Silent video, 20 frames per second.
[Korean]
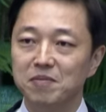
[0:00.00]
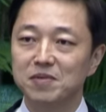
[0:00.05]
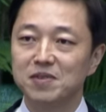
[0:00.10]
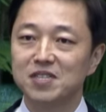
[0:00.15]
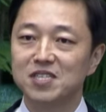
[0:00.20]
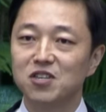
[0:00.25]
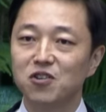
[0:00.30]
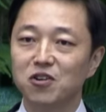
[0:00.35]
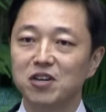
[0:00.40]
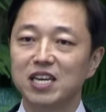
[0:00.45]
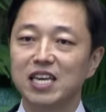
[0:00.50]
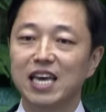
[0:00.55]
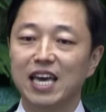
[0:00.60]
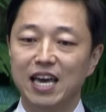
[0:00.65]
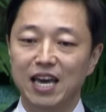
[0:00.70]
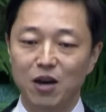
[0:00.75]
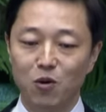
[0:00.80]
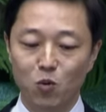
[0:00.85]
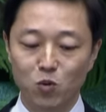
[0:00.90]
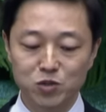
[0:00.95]

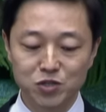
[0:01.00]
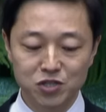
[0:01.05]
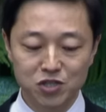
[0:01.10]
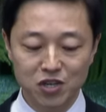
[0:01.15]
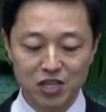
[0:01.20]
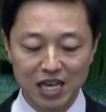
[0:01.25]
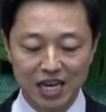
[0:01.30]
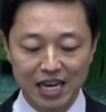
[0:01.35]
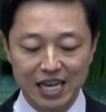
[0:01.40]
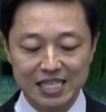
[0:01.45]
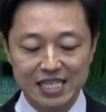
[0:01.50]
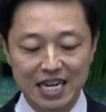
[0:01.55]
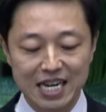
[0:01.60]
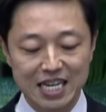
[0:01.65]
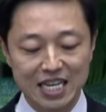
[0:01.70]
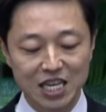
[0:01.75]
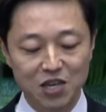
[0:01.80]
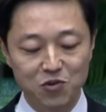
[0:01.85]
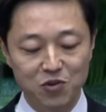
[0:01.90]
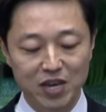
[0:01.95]
그렇게 온전하게
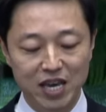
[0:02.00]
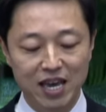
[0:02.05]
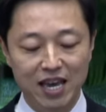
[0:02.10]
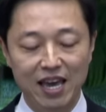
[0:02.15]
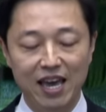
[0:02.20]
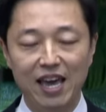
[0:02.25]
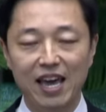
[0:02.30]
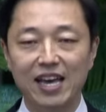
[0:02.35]
살기 위해